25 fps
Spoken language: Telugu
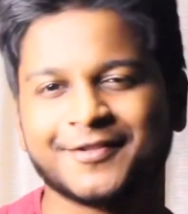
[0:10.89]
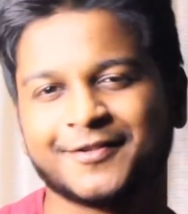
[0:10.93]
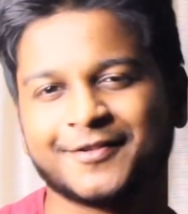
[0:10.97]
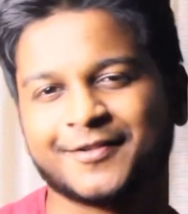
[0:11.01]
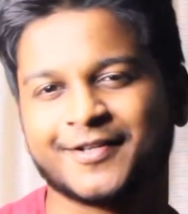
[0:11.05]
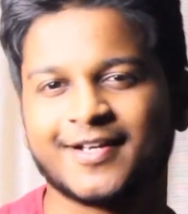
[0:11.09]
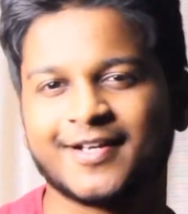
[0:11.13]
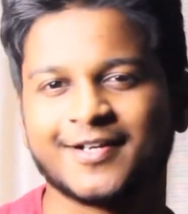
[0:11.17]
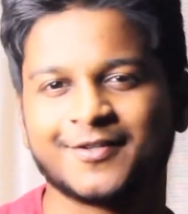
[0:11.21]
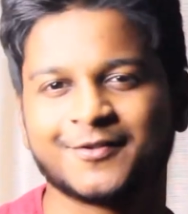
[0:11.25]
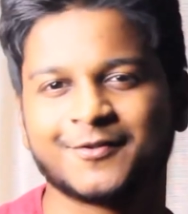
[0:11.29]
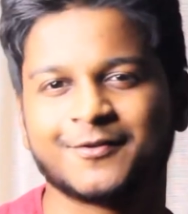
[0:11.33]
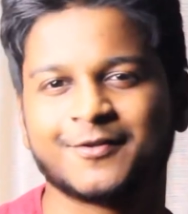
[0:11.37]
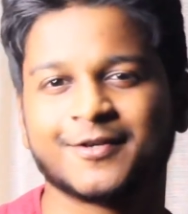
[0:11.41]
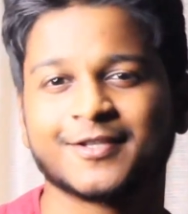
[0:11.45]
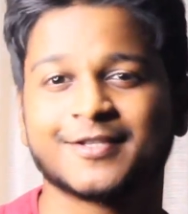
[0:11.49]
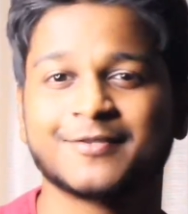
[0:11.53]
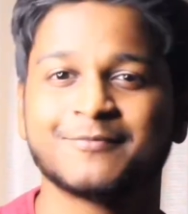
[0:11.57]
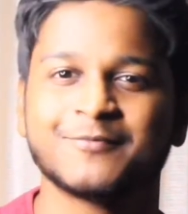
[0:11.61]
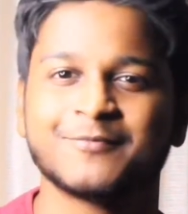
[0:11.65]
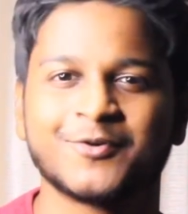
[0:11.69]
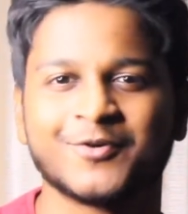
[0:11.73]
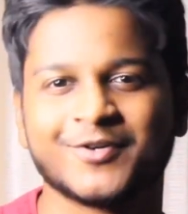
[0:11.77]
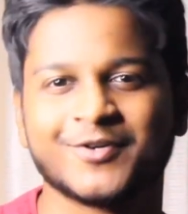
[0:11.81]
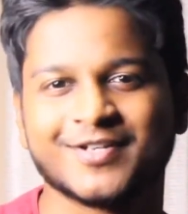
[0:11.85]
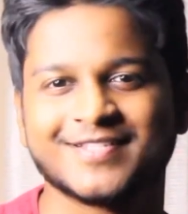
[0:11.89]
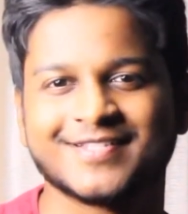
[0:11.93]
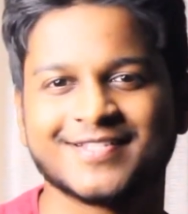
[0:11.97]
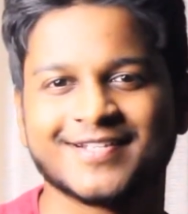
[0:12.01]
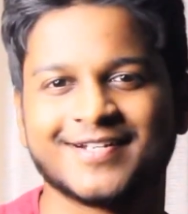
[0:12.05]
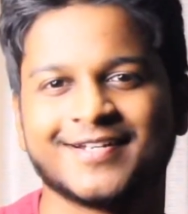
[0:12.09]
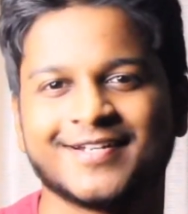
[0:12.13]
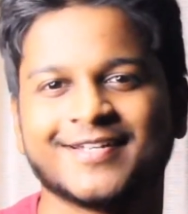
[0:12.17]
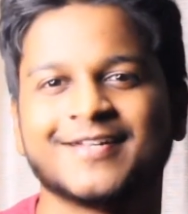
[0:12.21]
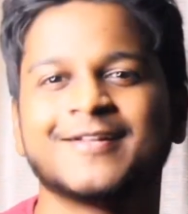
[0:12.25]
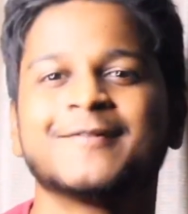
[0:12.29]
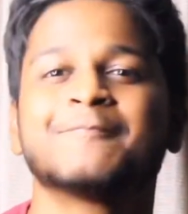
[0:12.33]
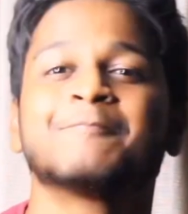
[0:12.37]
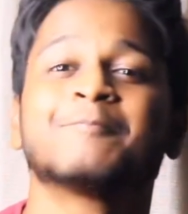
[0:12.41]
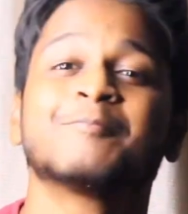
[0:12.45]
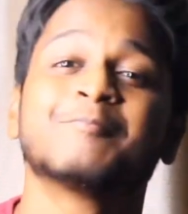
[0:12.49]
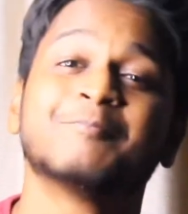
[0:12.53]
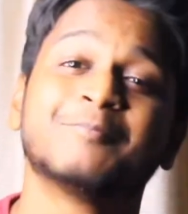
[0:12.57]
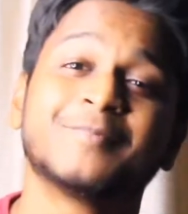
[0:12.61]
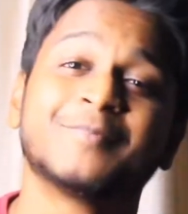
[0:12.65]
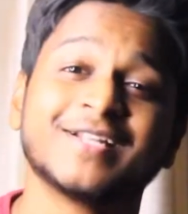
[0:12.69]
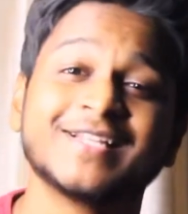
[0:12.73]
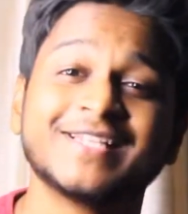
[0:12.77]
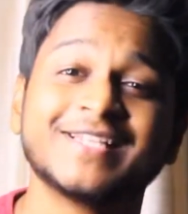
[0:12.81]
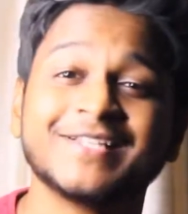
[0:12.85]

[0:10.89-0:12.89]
కింద గంట ఉంటుంది ముగించండి